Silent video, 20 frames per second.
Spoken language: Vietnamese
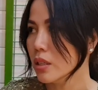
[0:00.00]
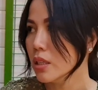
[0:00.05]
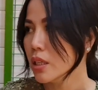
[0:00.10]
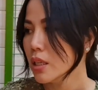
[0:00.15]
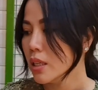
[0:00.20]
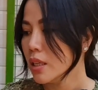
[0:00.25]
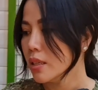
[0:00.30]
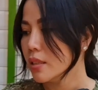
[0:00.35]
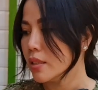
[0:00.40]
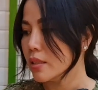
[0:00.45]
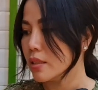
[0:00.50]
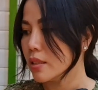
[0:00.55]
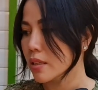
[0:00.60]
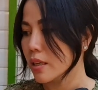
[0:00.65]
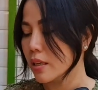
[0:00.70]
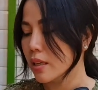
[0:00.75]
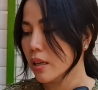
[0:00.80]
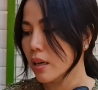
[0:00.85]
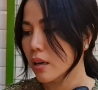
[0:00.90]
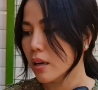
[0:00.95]
á, thì chị
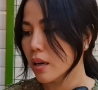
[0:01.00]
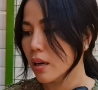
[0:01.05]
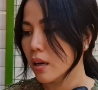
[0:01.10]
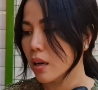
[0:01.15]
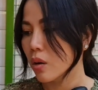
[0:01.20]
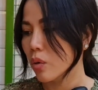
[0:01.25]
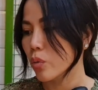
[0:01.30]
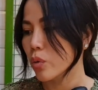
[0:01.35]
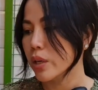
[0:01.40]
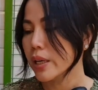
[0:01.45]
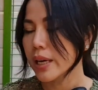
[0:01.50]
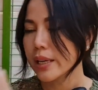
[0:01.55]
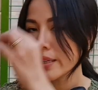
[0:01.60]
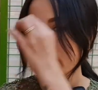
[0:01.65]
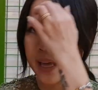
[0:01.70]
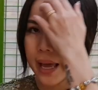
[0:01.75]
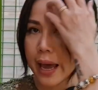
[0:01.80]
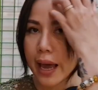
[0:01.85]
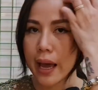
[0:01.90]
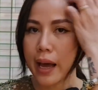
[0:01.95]
nghĩ là quý
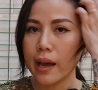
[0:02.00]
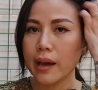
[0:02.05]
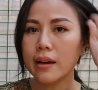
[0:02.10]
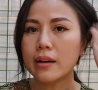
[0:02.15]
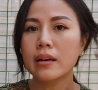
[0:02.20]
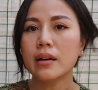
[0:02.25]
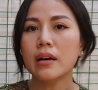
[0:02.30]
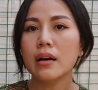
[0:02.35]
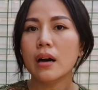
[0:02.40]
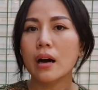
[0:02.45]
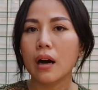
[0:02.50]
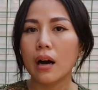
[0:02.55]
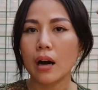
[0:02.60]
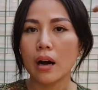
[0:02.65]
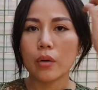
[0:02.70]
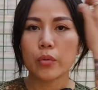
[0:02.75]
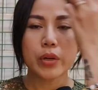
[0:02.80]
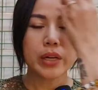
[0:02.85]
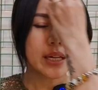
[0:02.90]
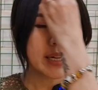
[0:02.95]
khán giả,
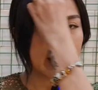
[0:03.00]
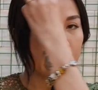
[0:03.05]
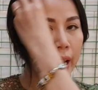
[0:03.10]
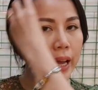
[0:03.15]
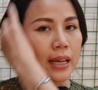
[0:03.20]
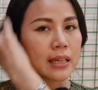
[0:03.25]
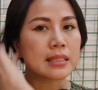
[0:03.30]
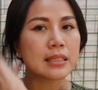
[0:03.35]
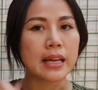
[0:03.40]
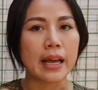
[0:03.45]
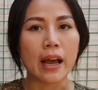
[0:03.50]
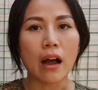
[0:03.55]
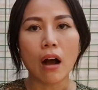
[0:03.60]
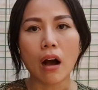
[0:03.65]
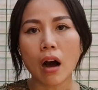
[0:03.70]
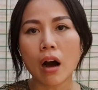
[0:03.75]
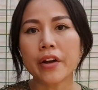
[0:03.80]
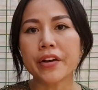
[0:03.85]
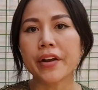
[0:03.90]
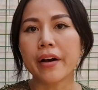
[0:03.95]
uh, quý khách hàng sẽ
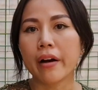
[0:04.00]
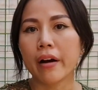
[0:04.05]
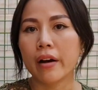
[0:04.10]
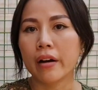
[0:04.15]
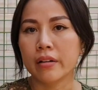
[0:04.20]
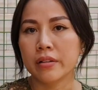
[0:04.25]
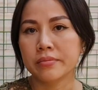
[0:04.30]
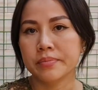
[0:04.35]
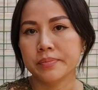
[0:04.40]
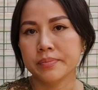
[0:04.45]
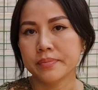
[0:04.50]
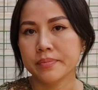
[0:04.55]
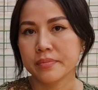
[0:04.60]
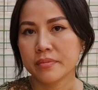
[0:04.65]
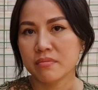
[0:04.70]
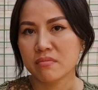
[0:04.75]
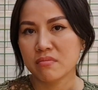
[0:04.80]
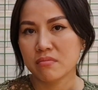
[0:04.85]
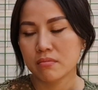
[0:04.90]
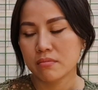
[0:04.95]
order
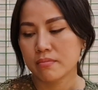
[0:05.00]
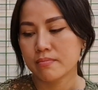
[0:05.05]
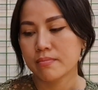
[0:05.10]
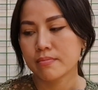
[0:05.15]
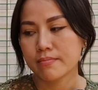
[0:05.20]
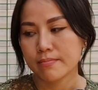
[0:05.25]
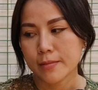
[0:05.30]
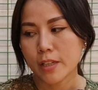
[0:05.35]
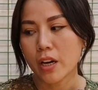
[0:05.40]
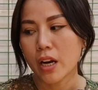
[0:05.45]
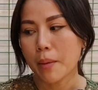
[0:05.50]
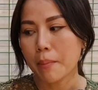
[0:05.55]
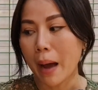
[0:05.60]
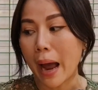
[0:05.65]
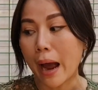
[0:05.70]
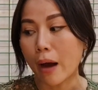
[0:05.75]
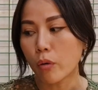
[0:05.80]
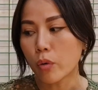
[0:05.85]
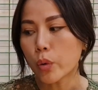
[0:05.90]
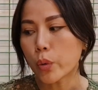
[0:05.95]
gọi là
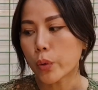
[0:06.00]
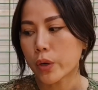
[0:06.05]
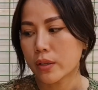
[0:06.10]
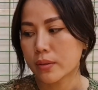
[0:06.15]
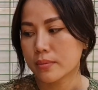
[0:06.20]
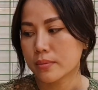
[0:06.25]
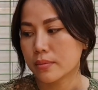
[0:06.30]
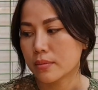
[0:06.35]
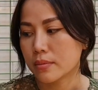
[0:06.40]
bảo luôn á.